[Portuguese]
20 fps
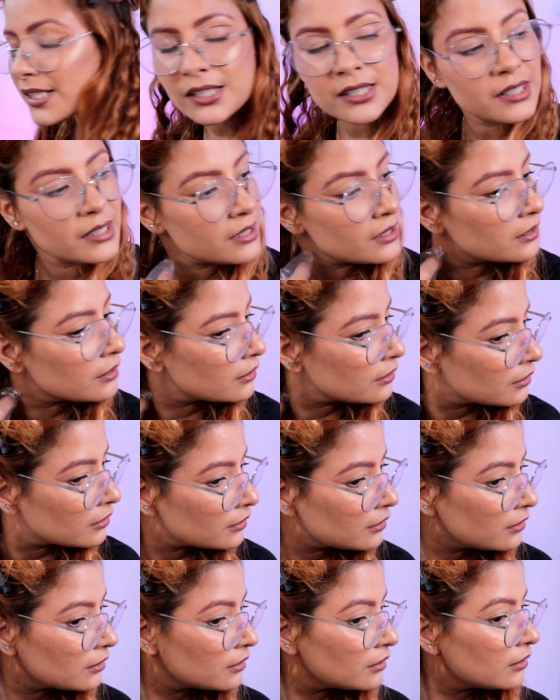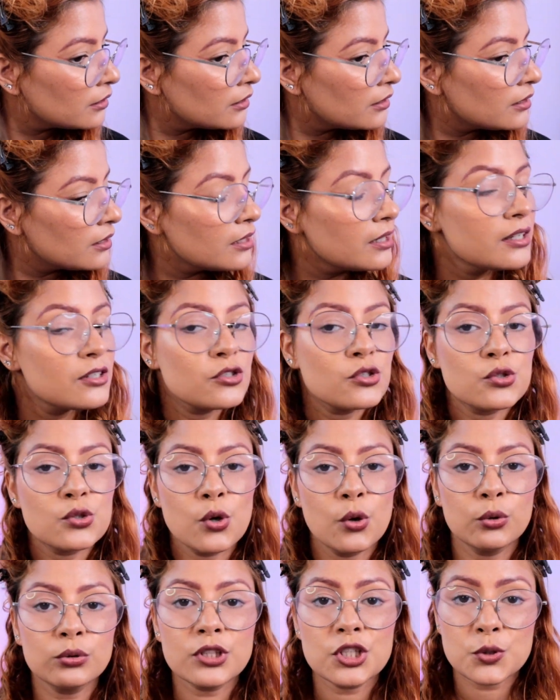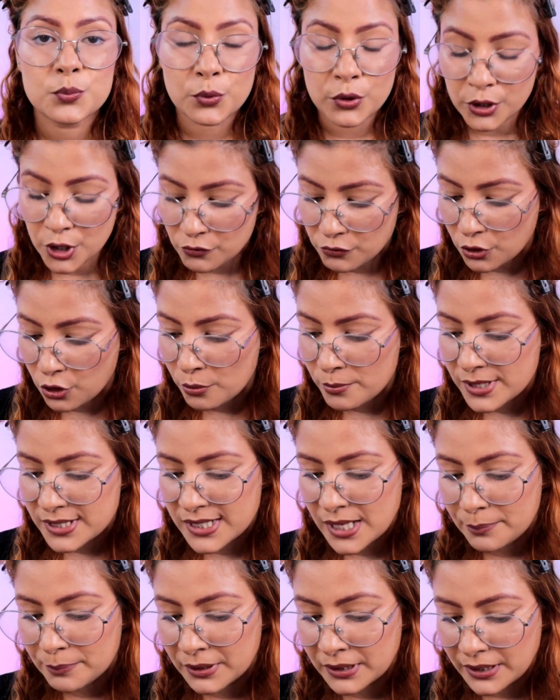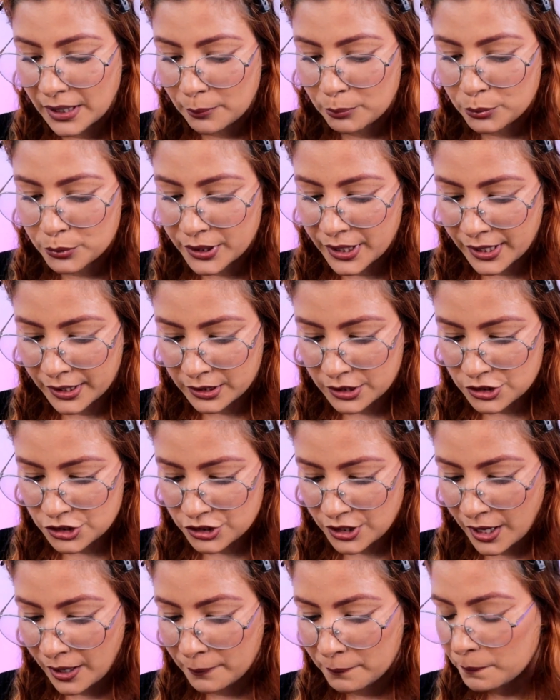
aqui soltas, porque eu vou começar a pintar por elas, tá?